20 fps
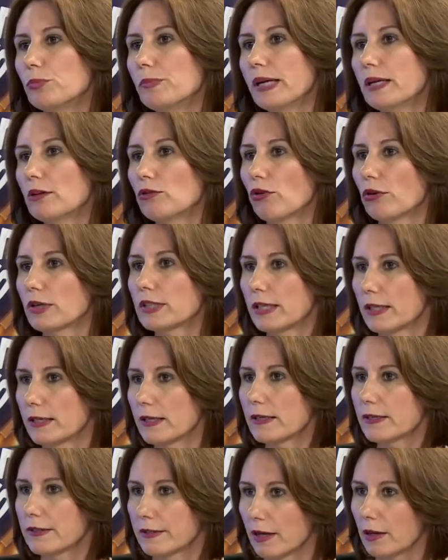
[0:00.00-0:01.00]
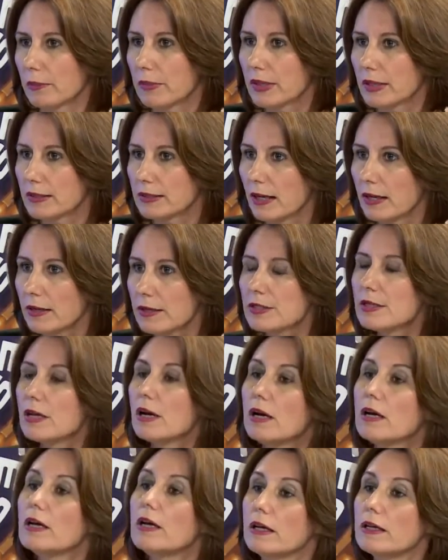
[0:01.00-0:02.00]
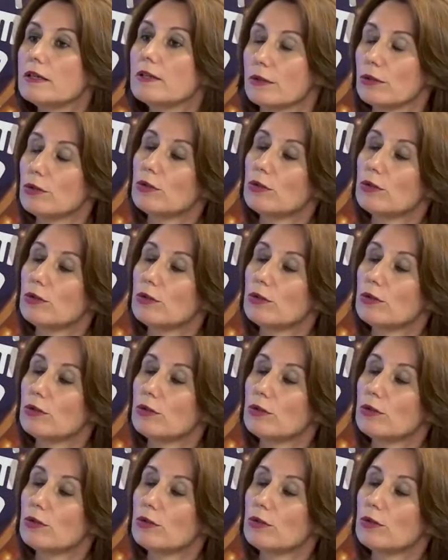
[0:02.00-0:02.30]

1.2 gram kadar. Ya anne süt